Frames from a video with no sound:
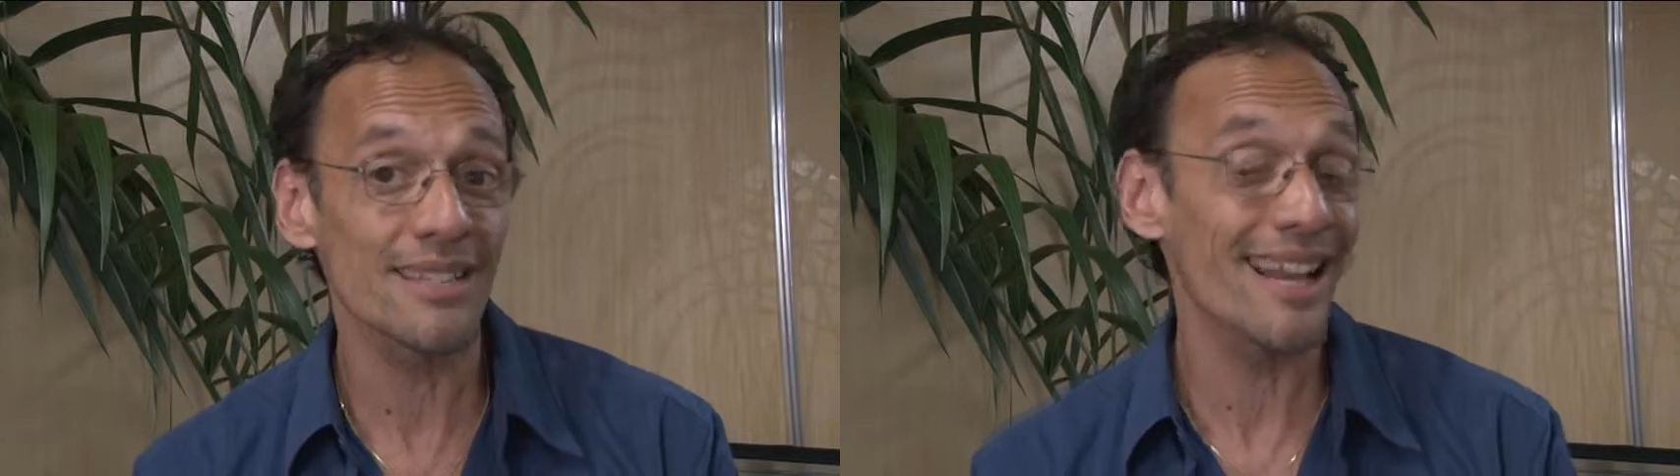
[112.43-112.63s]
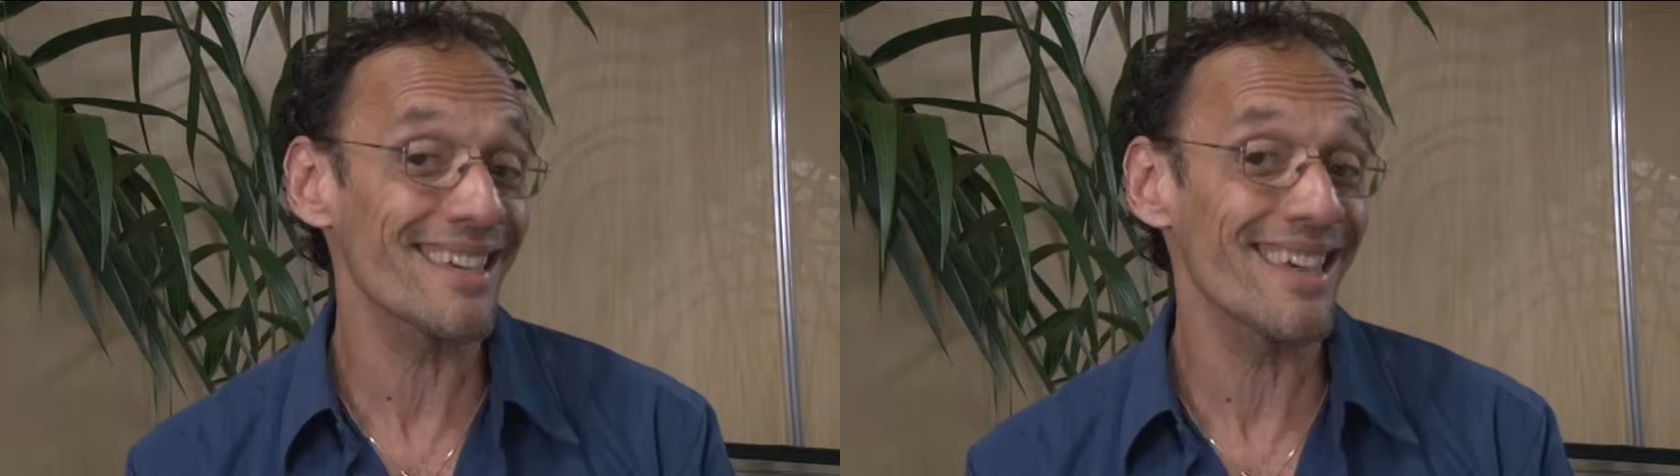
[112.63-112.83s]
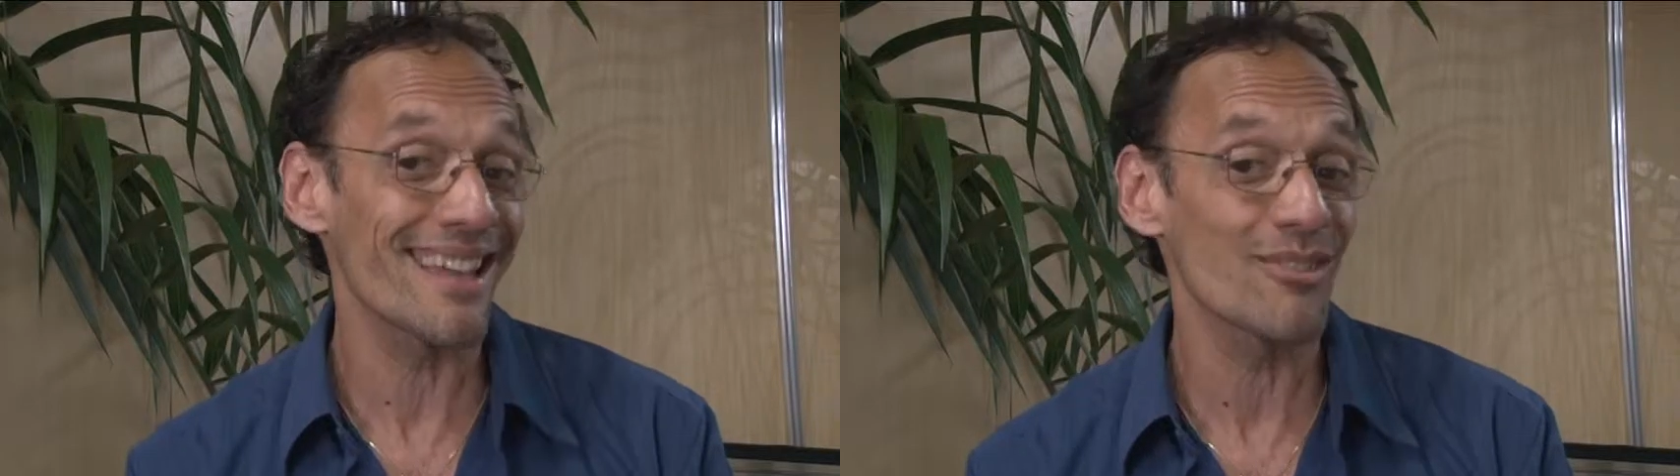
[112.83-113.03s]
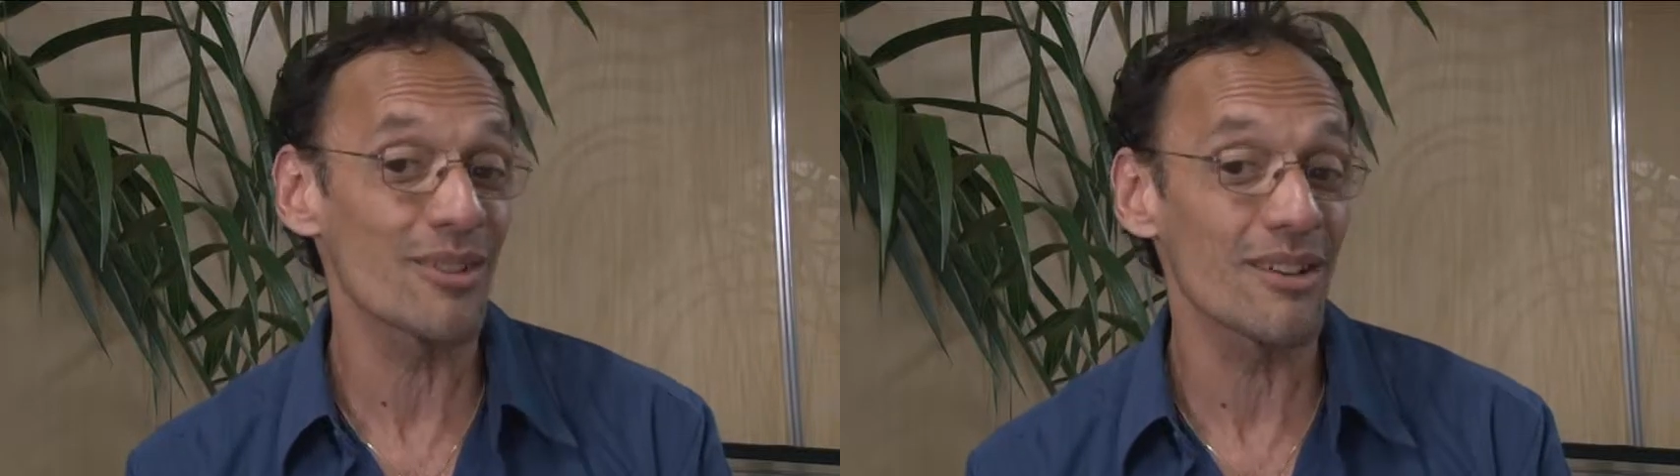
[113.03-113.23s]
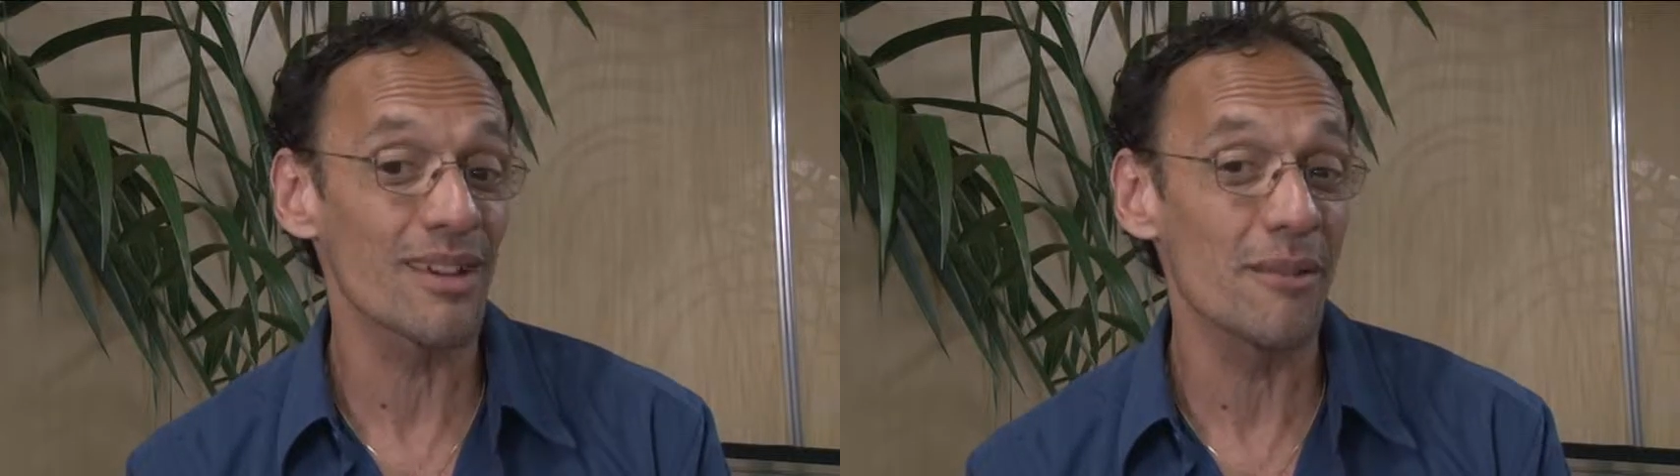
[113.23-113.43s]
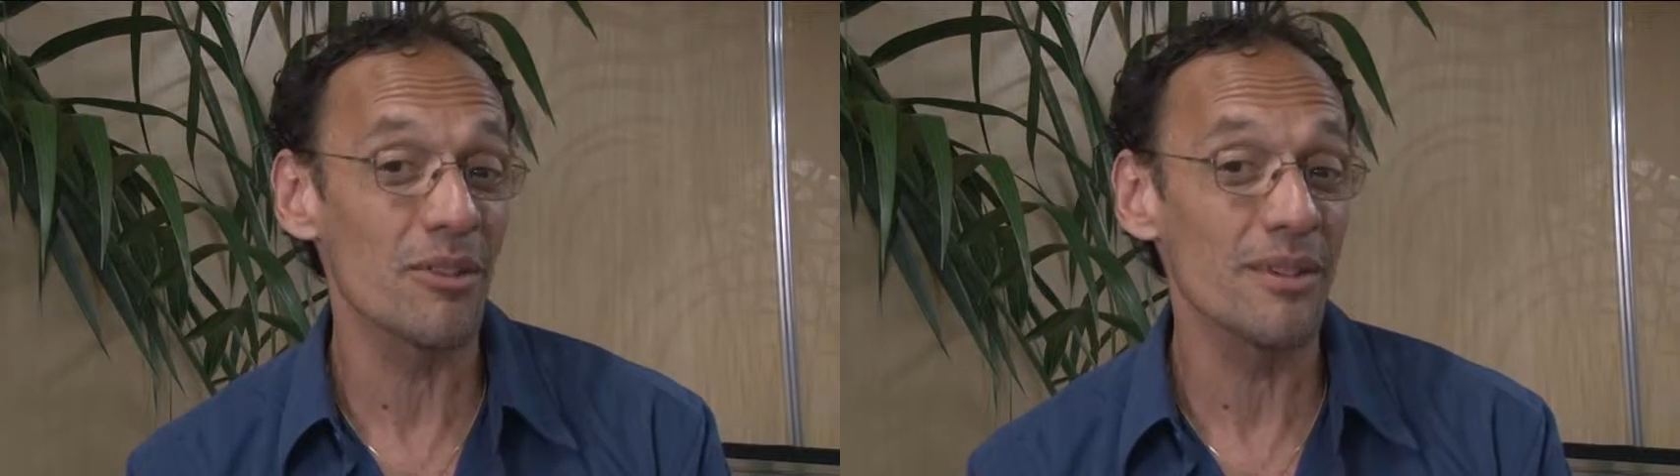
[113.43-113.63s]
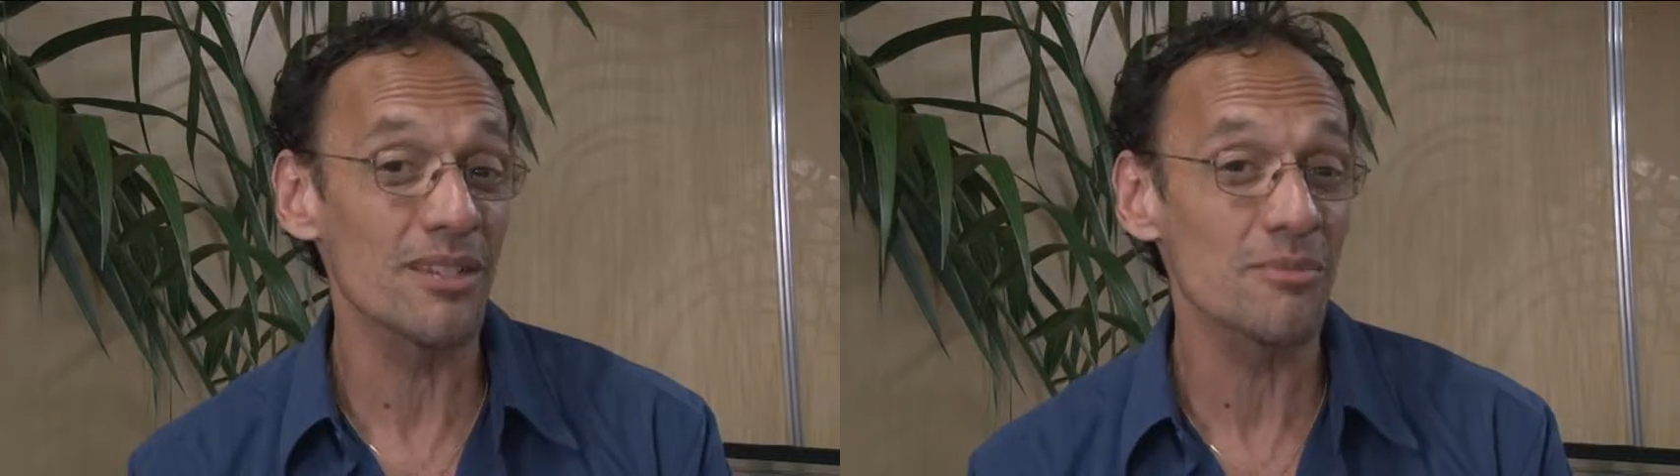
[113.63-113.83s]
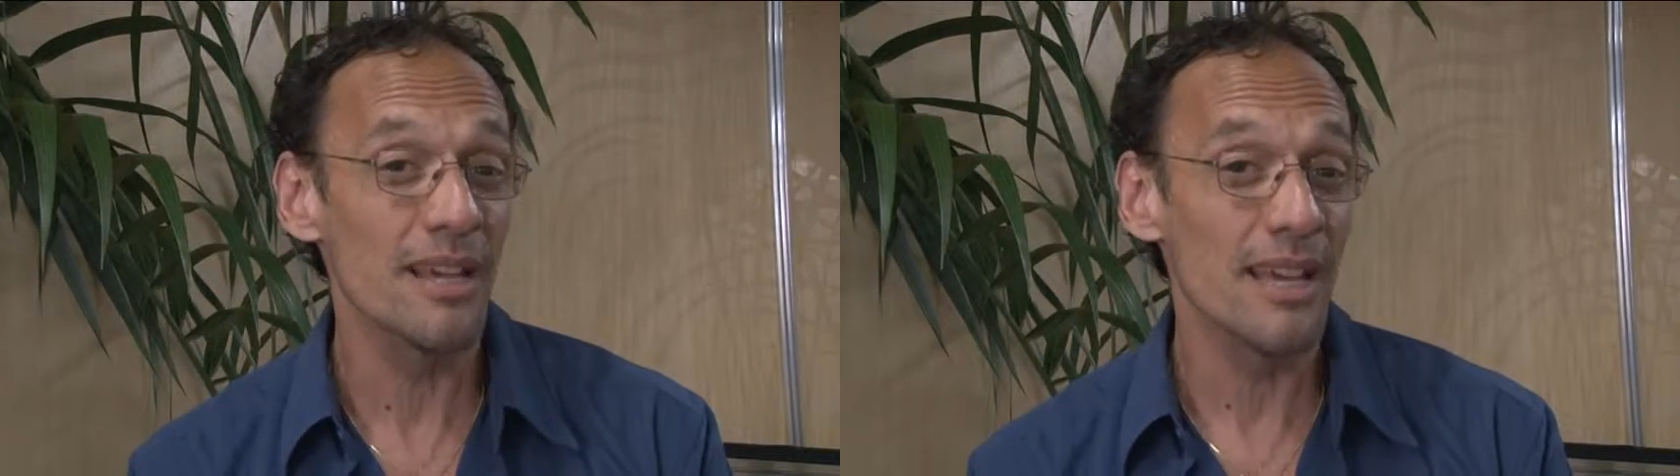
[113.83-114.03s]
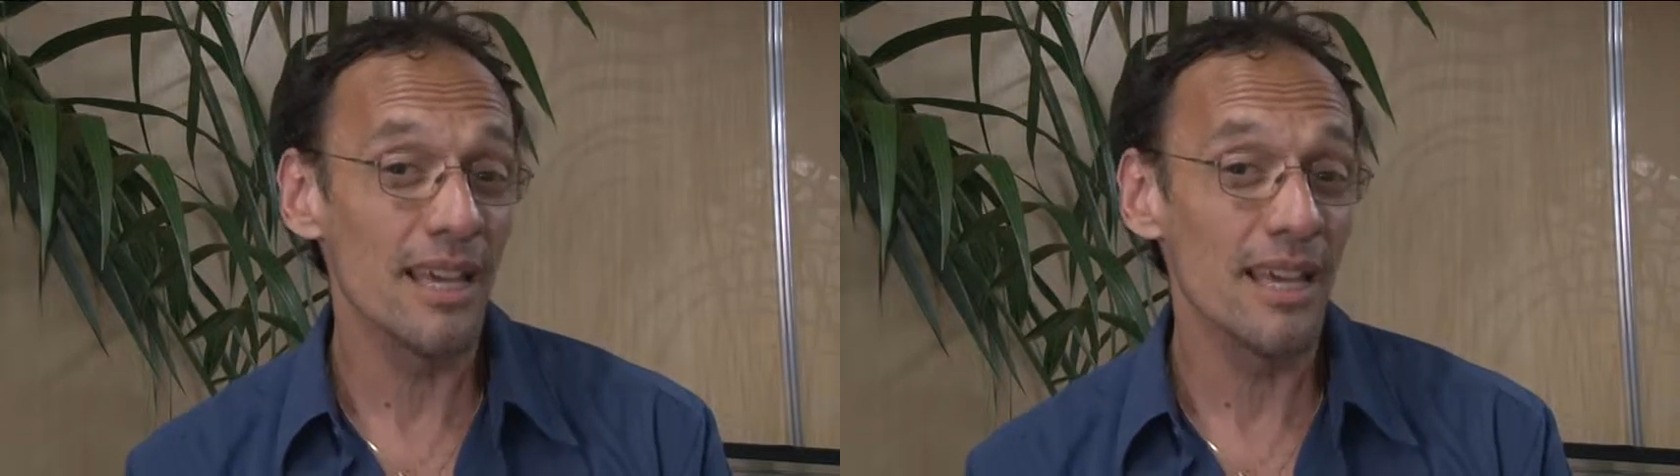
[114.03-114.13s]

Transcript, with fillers: será que era o caminho mesmo?